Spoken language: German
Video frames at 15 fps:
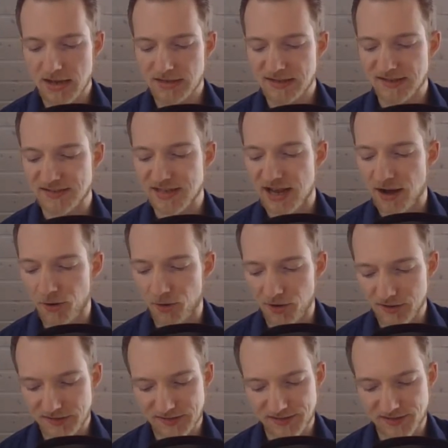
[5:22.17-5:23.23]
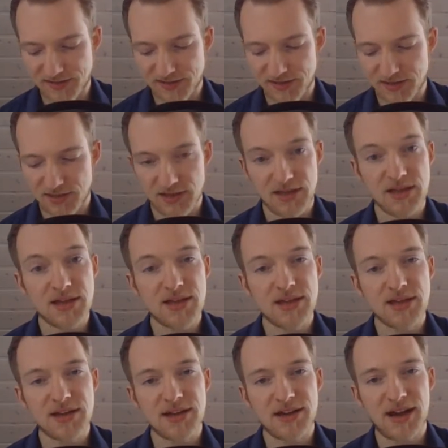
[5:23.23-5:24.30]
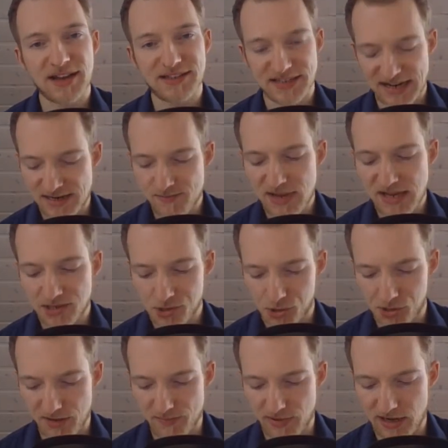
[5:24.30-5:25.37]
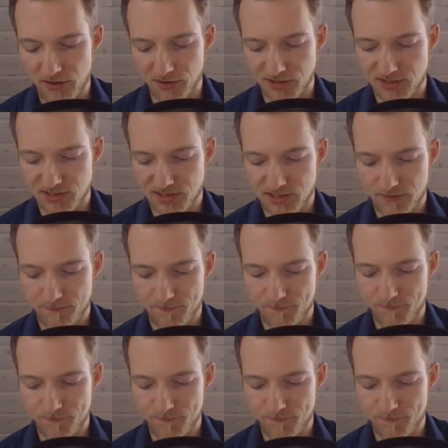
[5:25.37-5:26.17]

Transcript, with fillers: Das Haus hat ein Mensch gebaut.